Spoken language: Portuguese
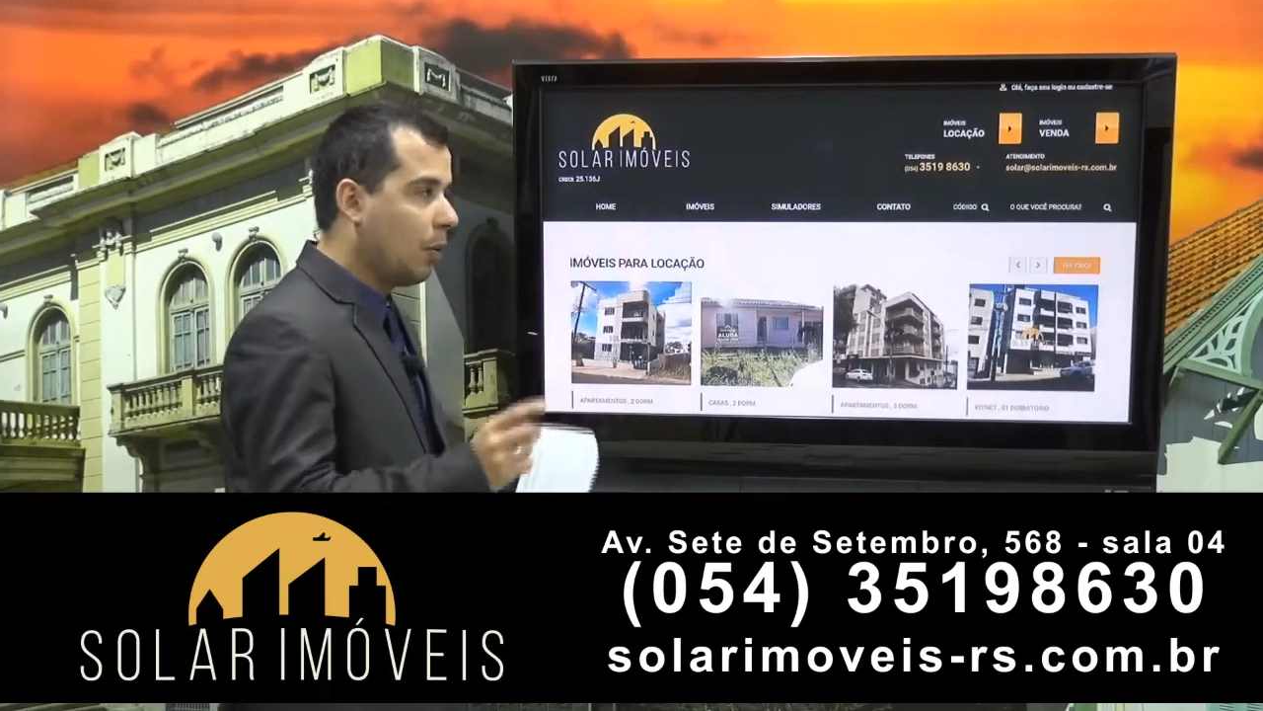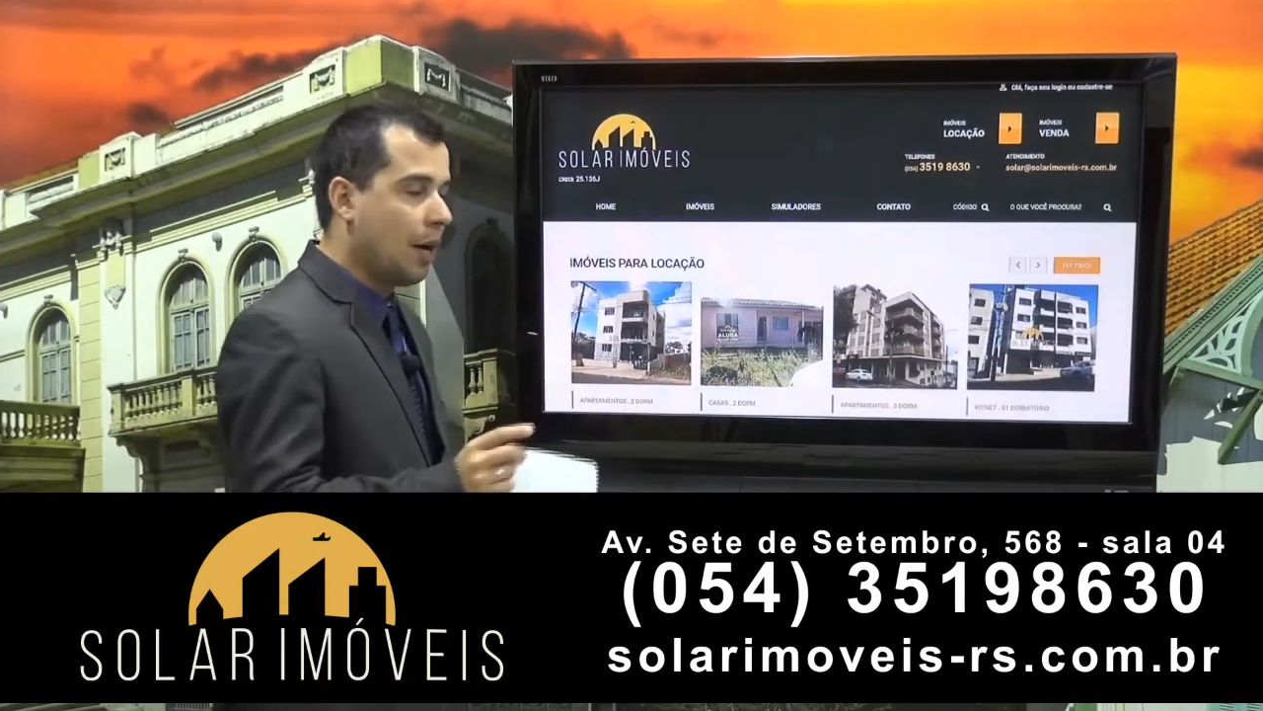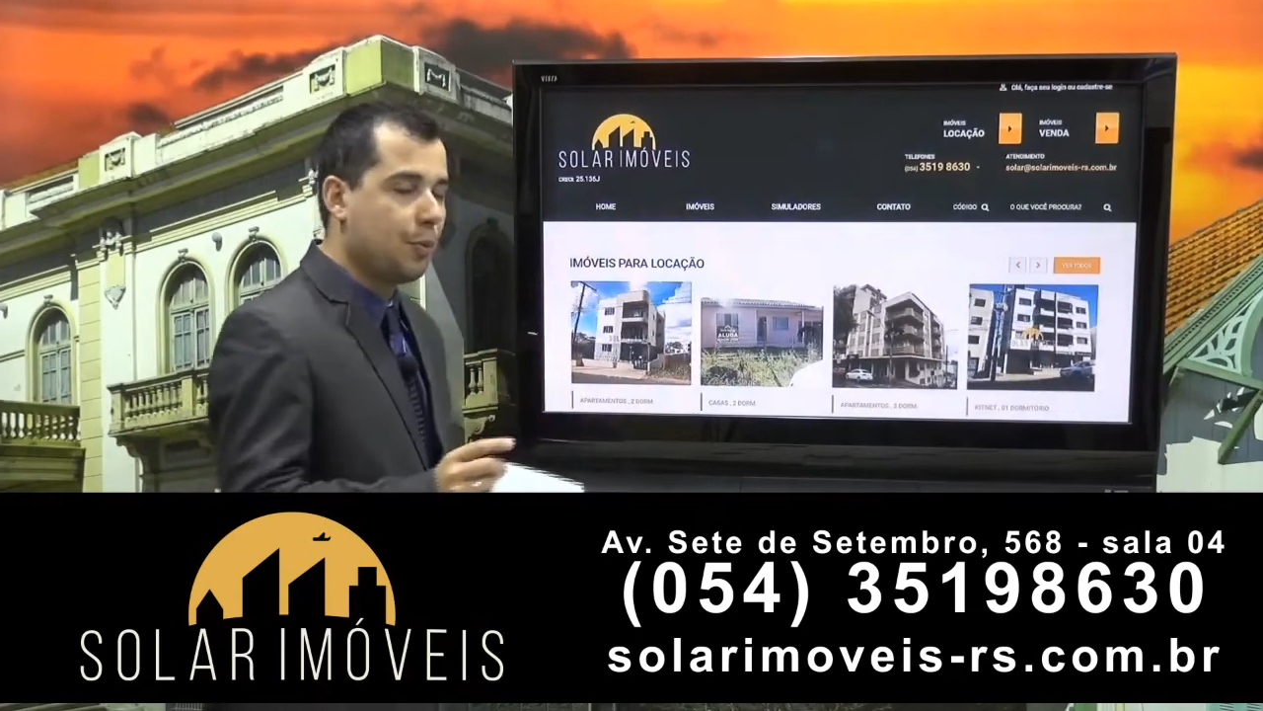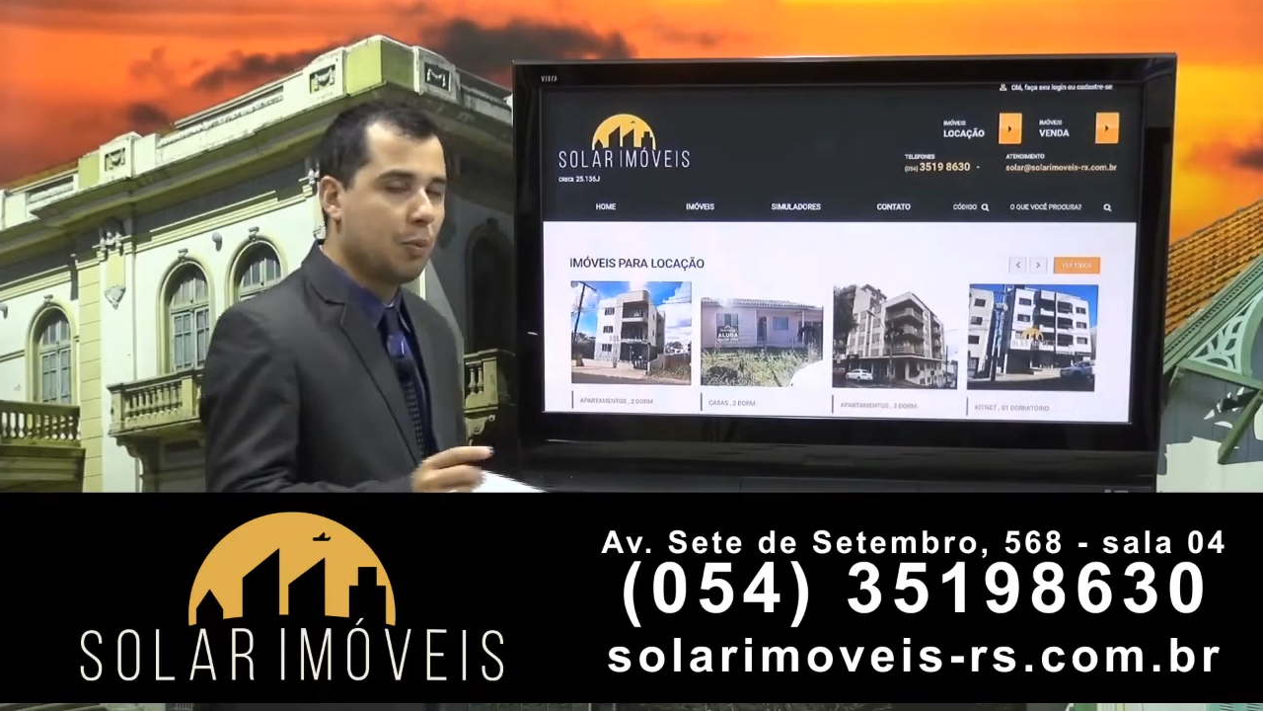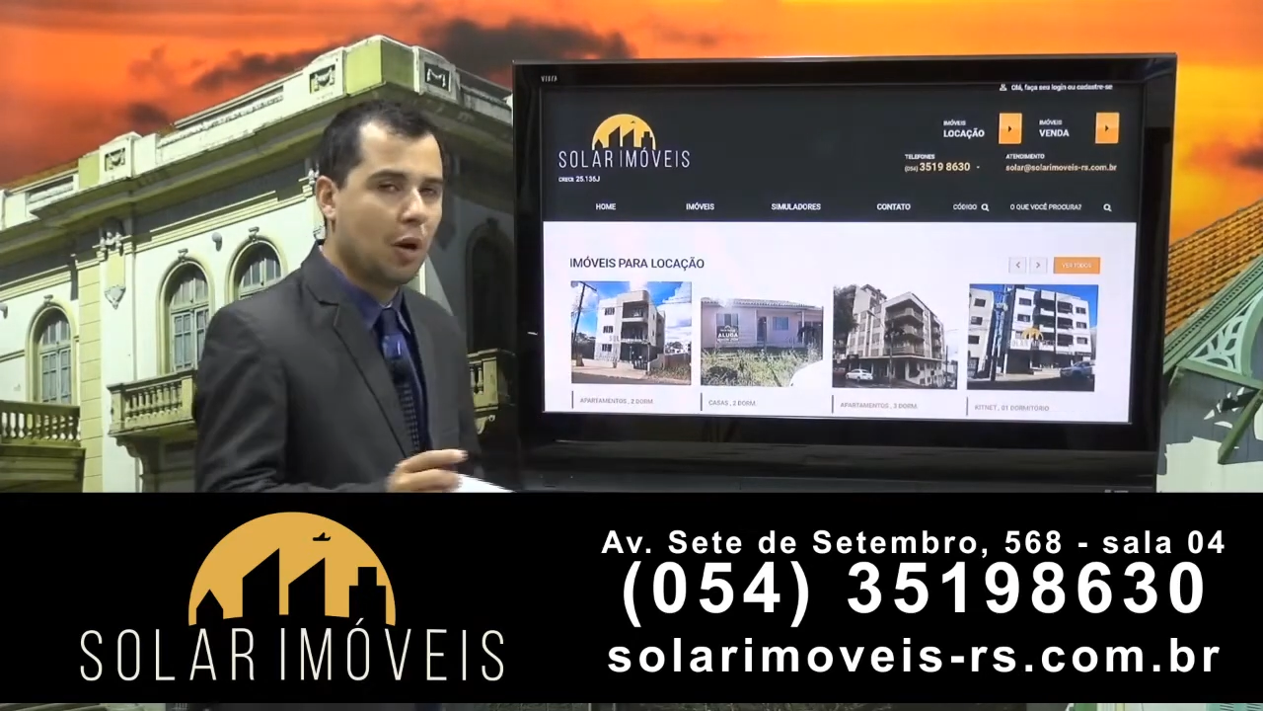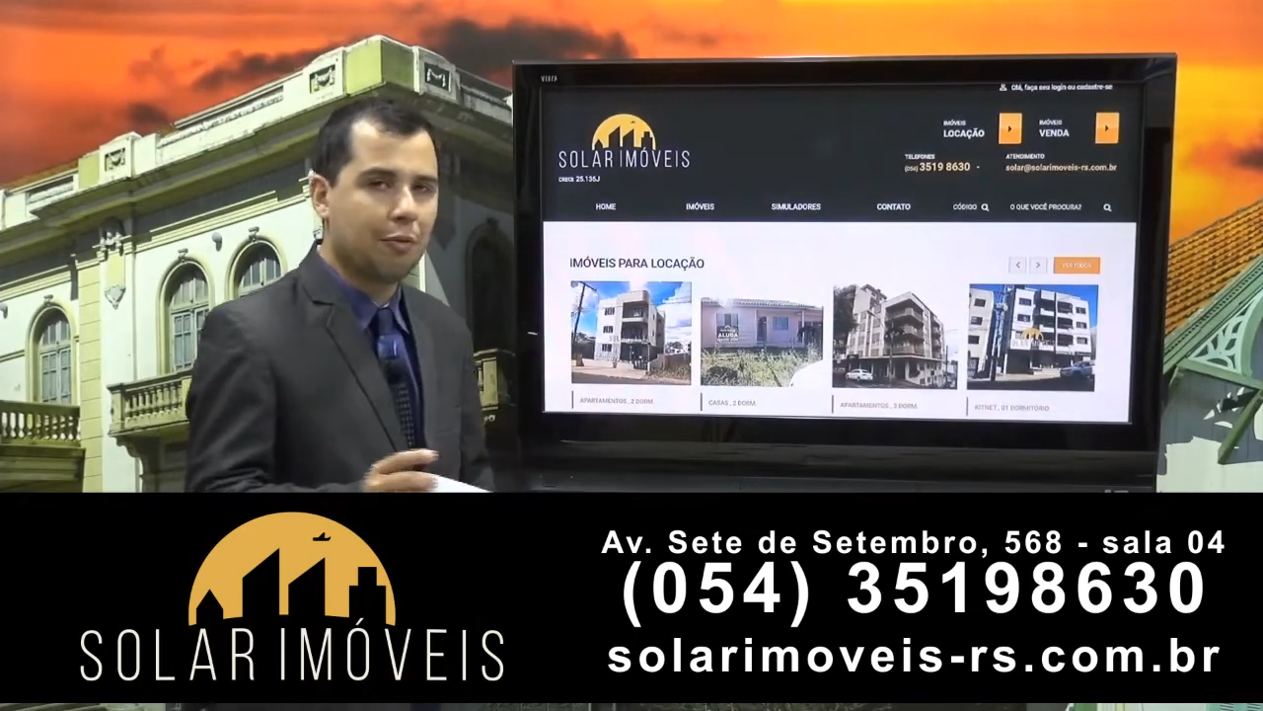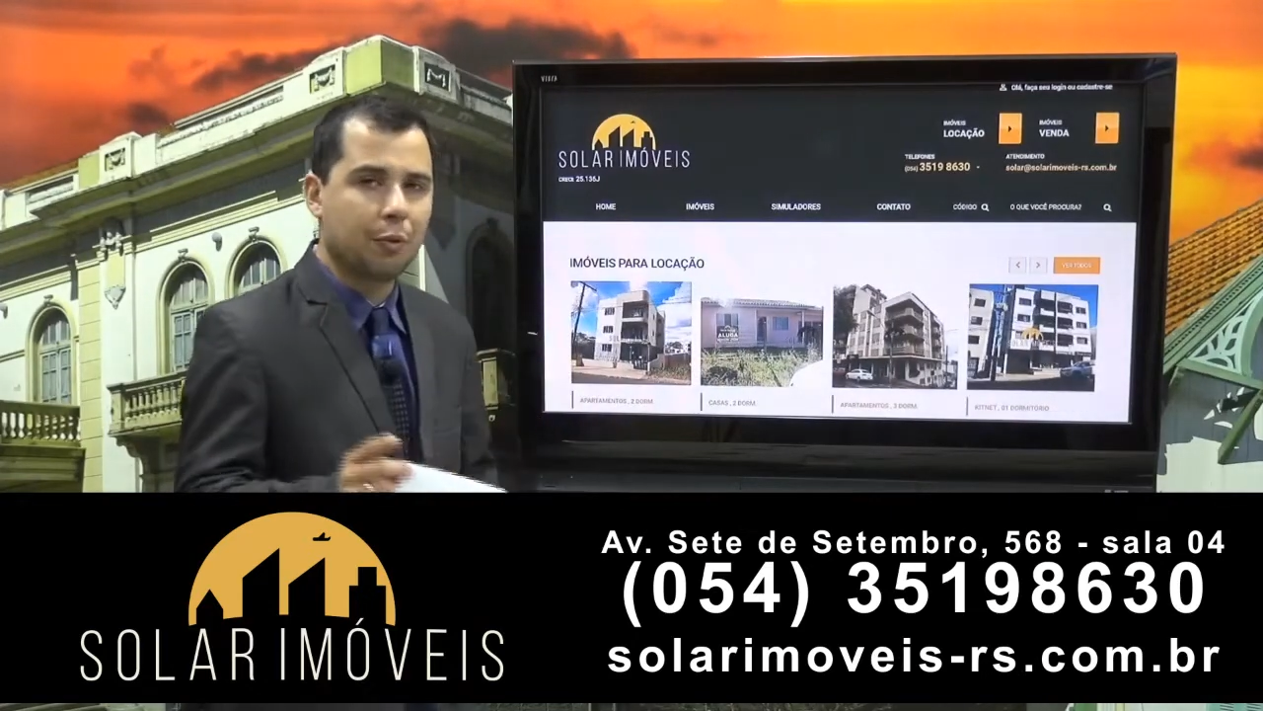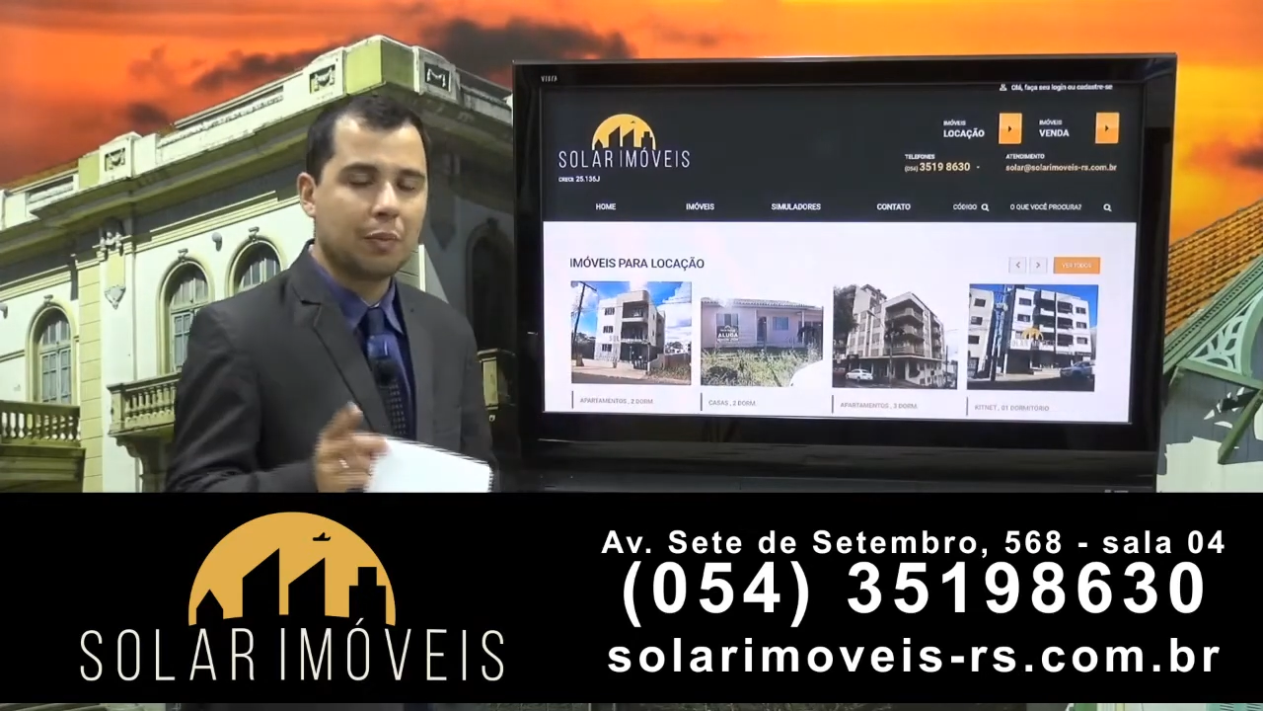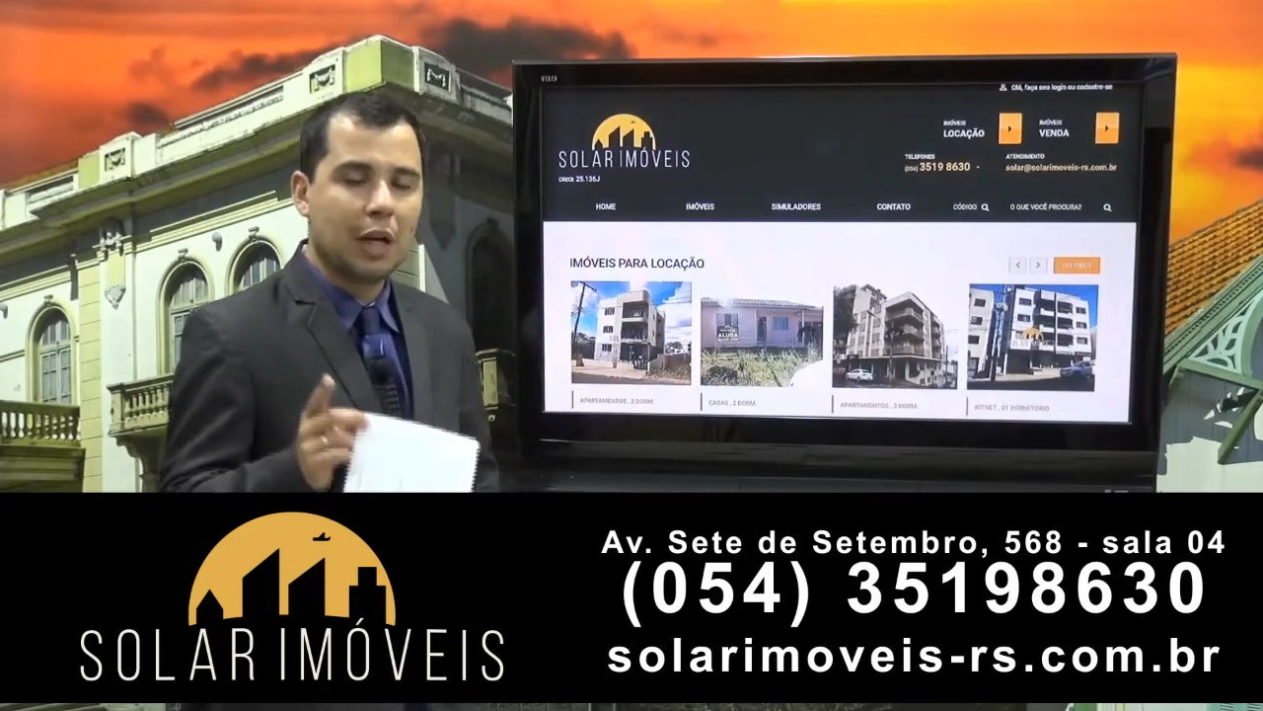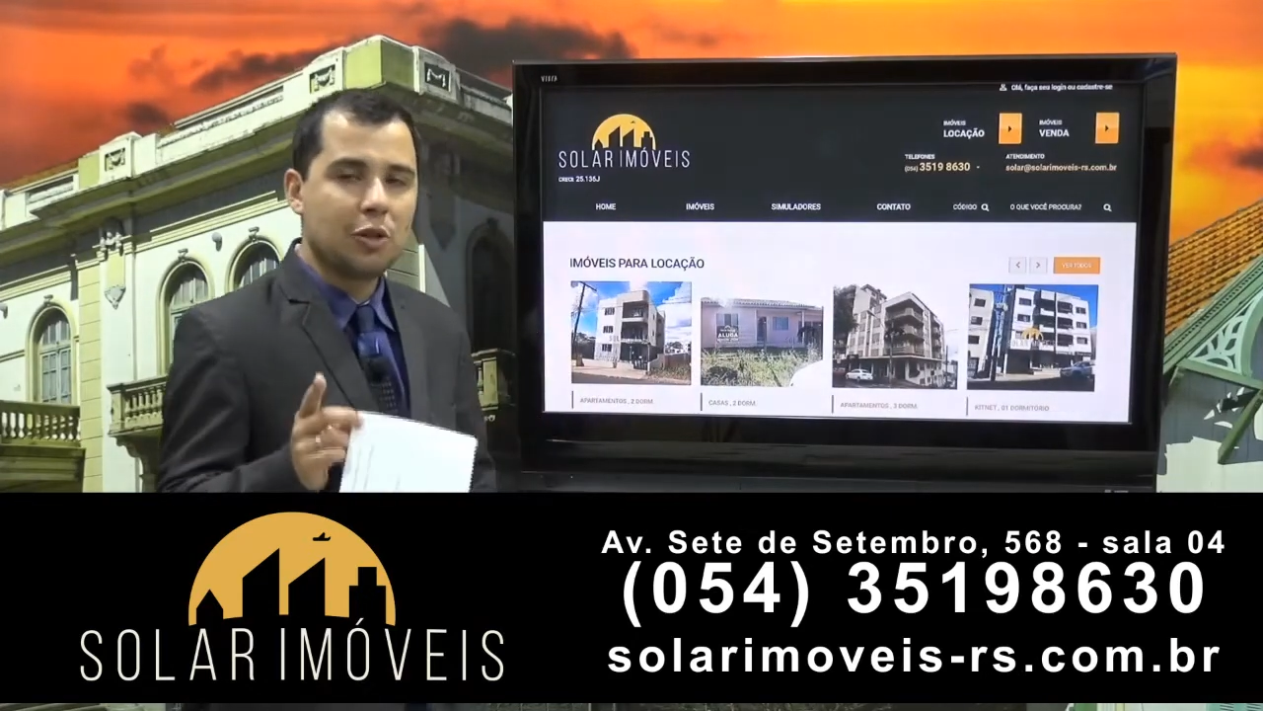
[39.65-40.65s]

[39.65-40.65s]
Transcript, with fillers: alugar um imóvel.